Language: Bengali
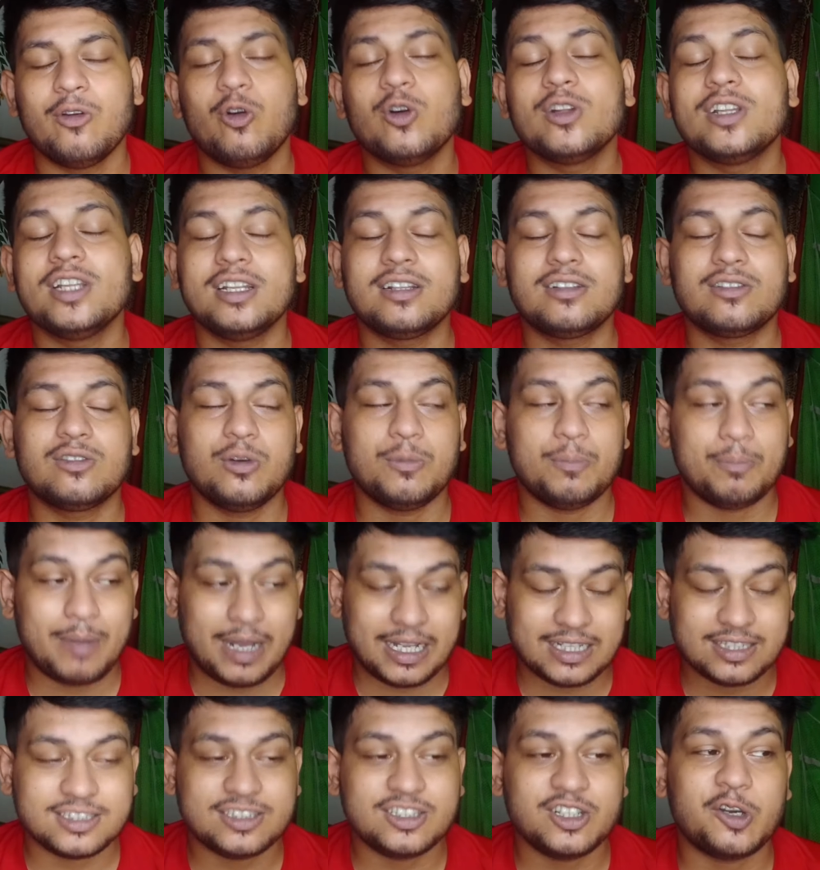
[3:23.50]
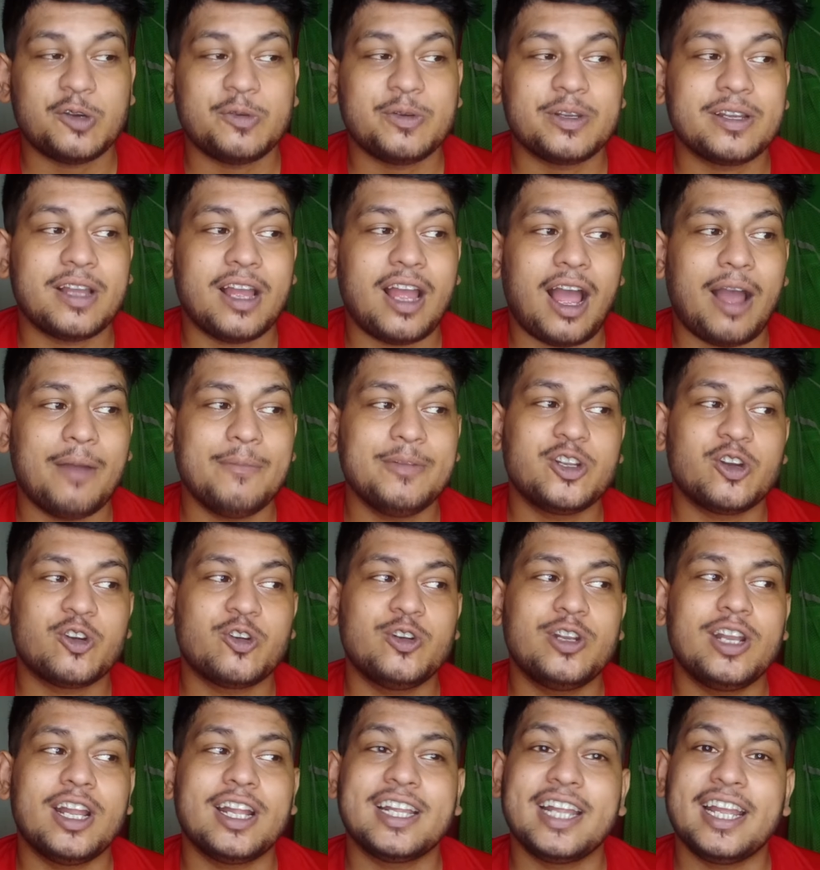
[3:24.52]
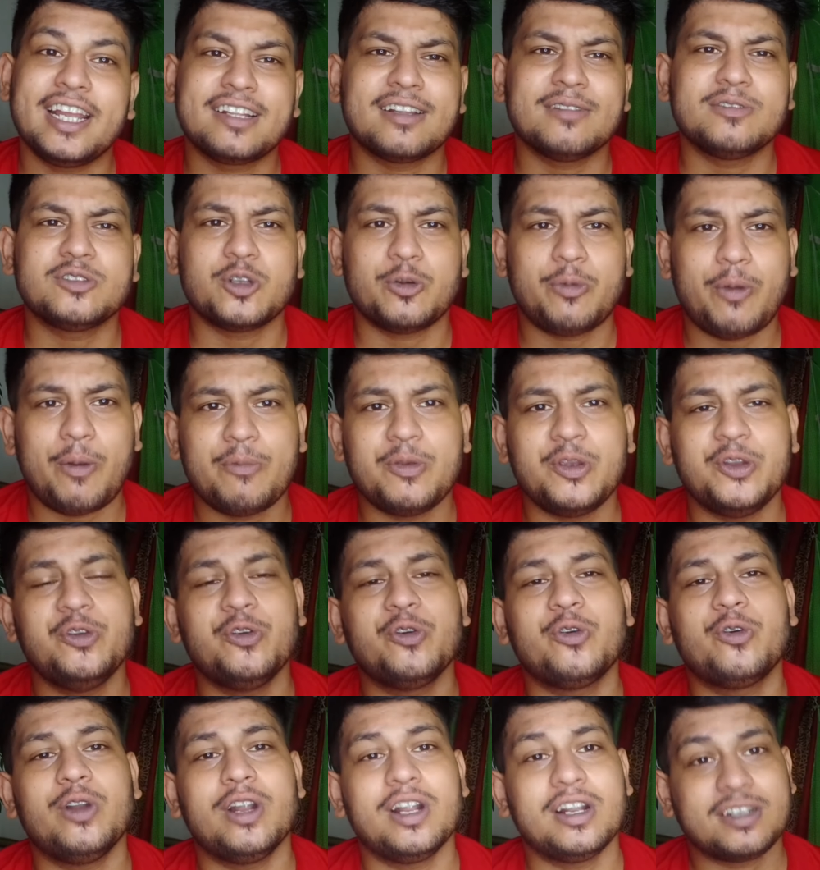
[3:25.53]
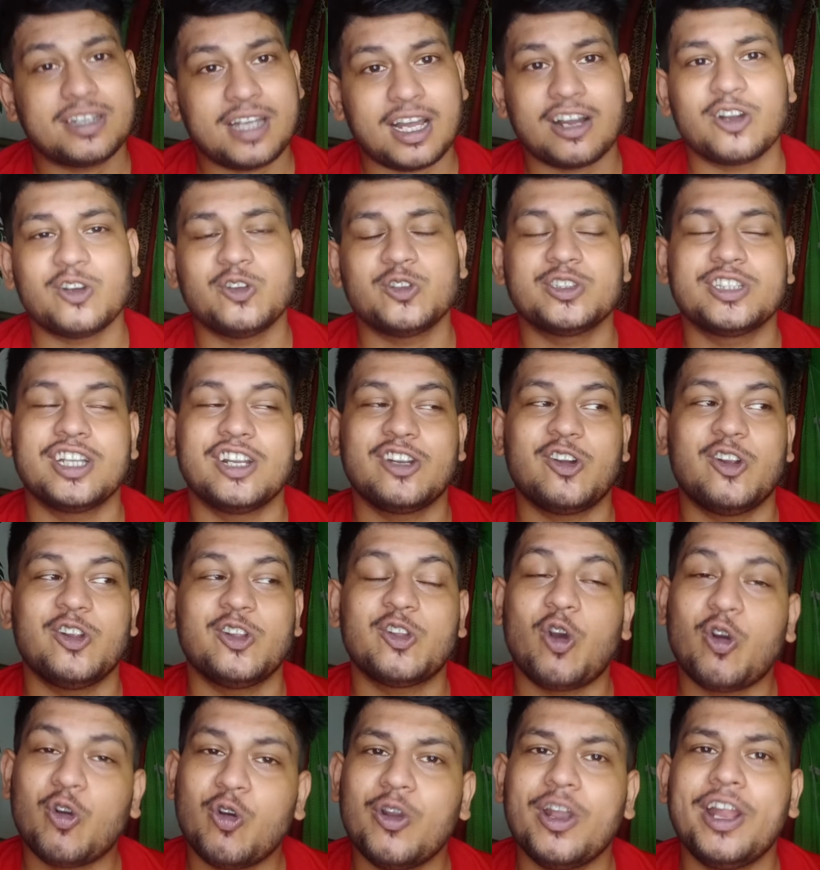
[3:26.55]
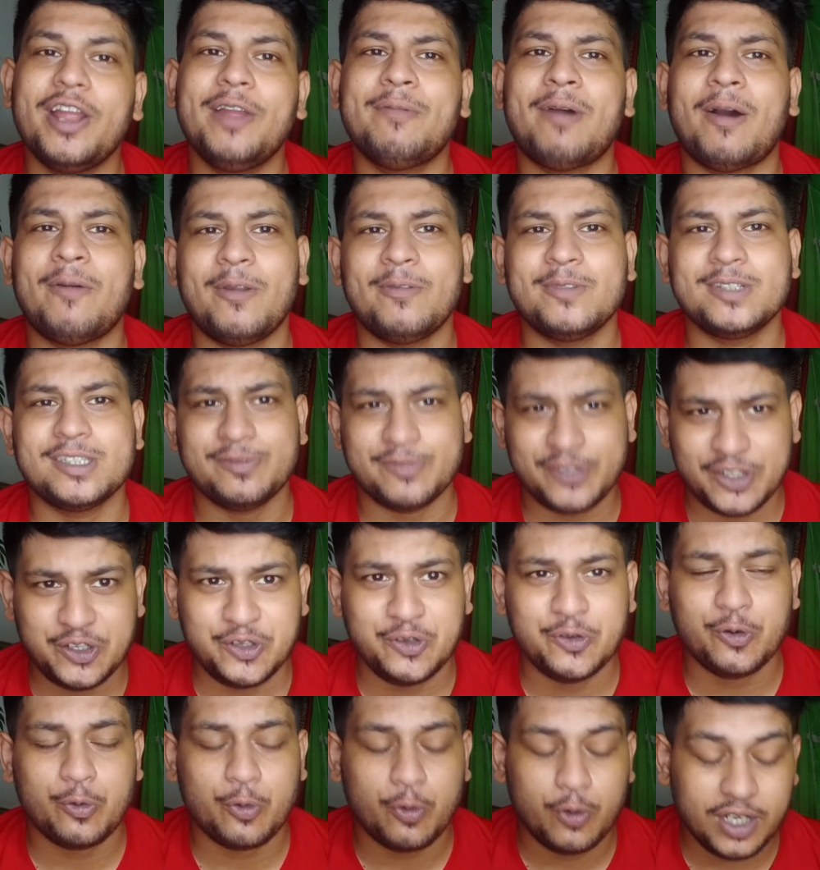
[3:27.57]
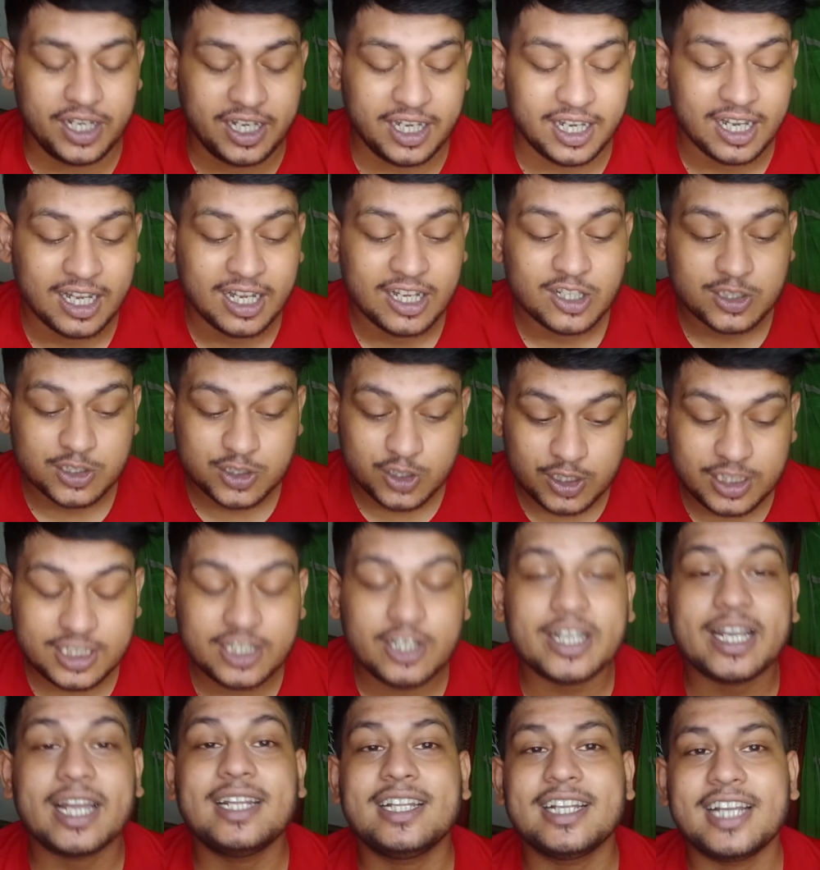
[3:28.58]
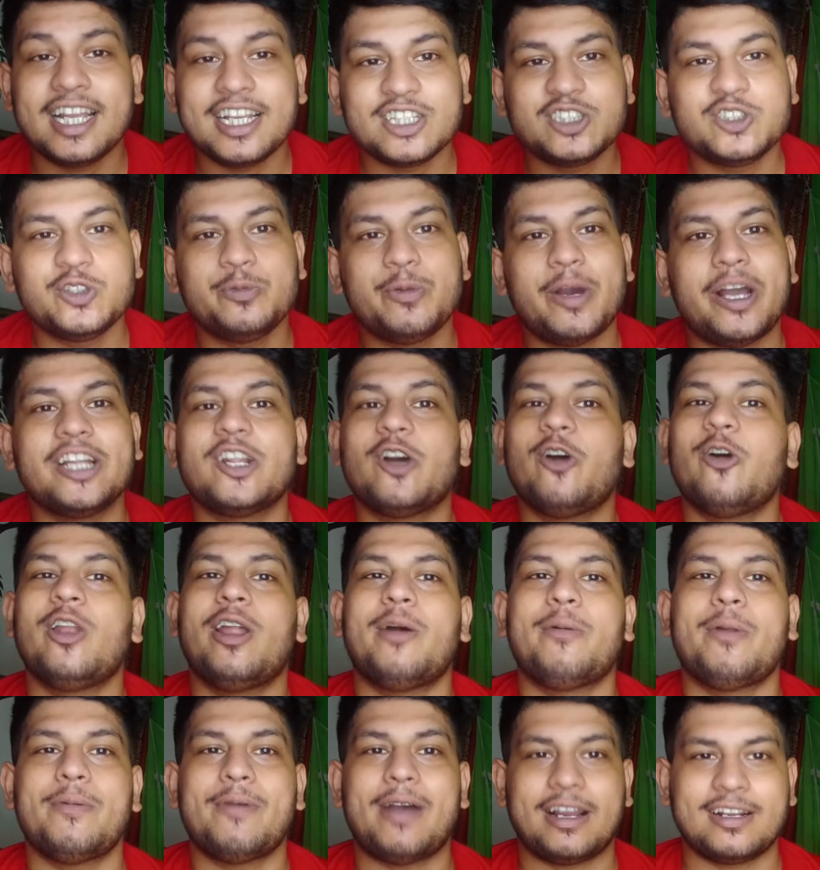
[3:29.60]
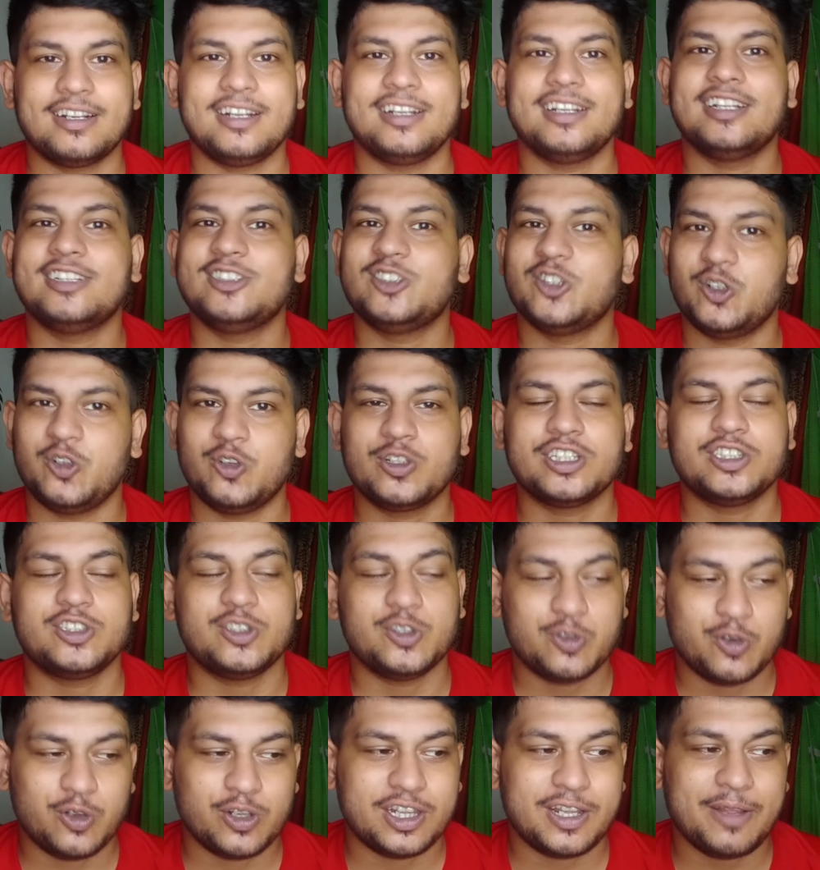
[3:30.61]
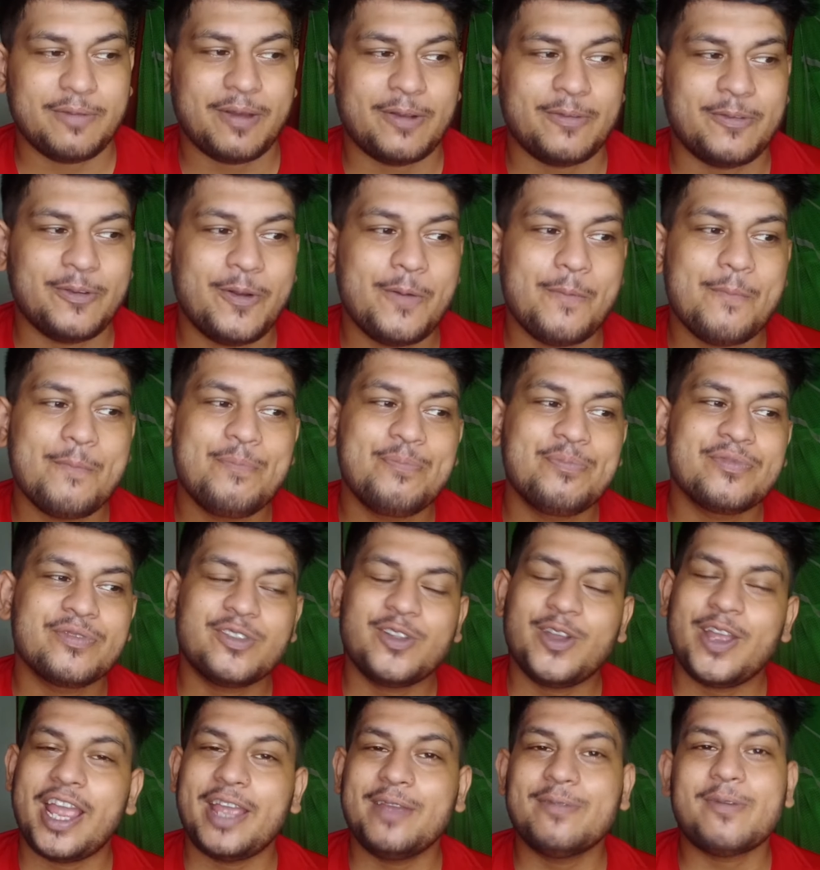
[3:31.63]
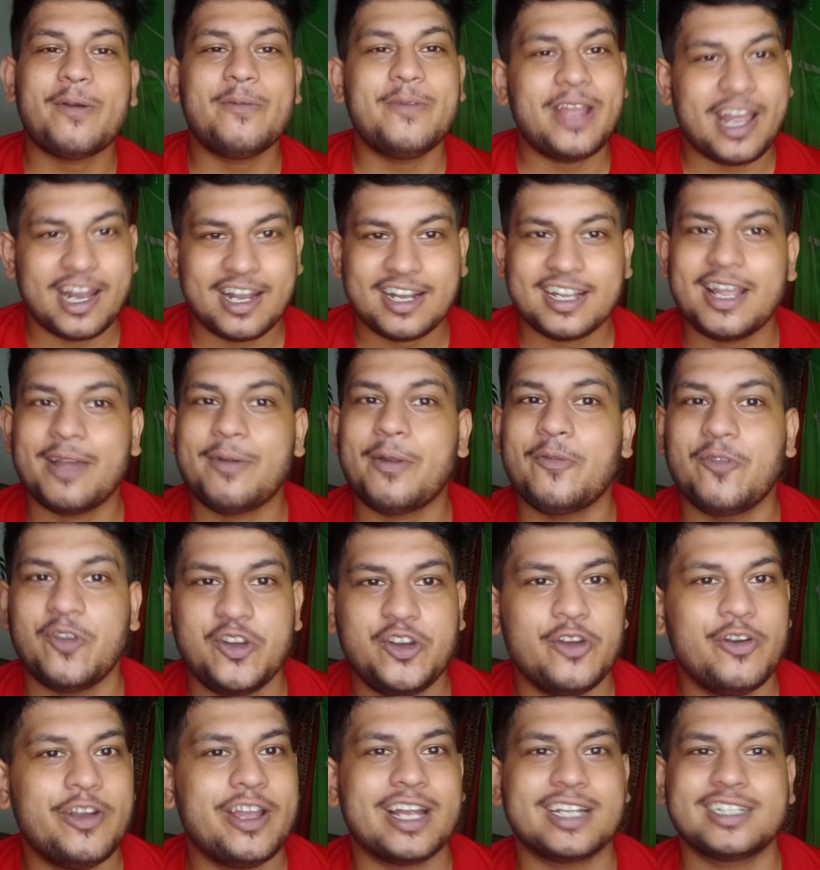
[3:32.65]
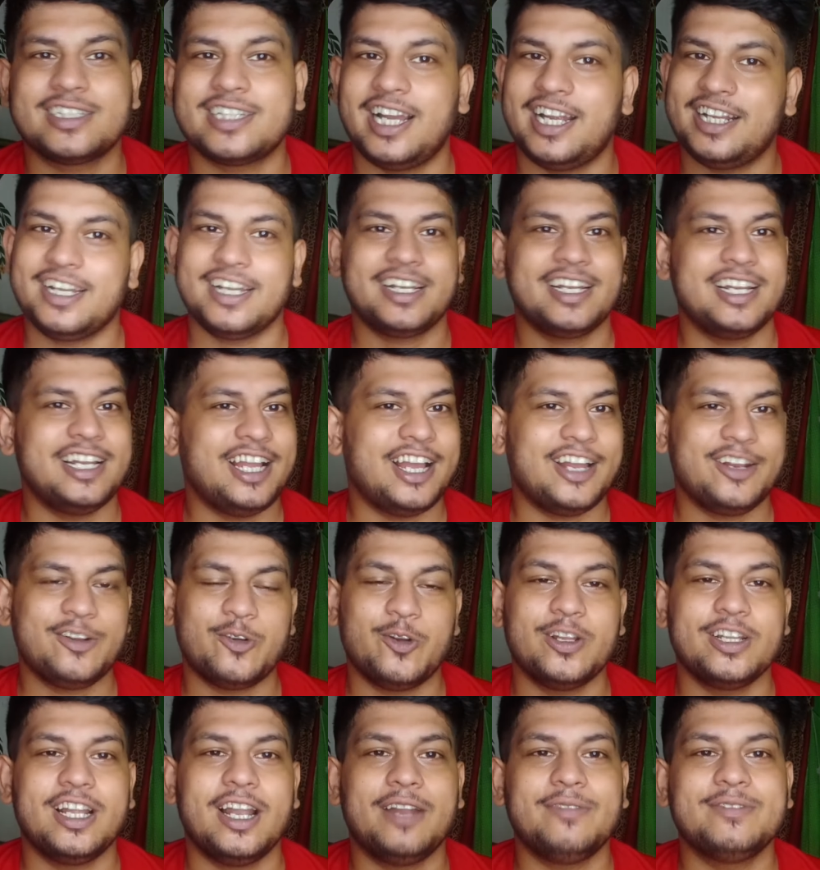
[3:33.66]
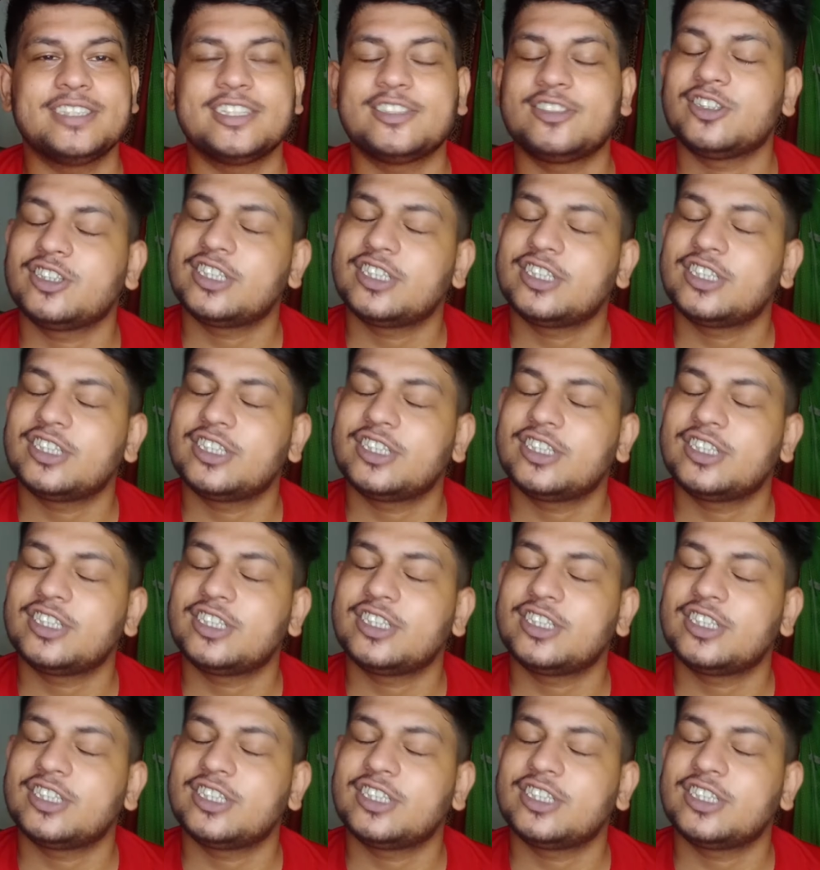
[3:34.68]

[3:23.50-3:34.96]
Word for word: ওদের তো বাঁচতে হবে আমি তখন না দেখতাম সবাই ভিডিও করে টাকা রোজগার করে তখন আমি ভাবলাম যে ভিডিও করি যদি এখান থেকে কিছু পাই তাহলে আমার ভাগ্নেদের জন্য কিছু করতে পারবো তো এইভাবে আর কি আমার ভিডিও আসা এটা ক্লিয়ার করে দিলাম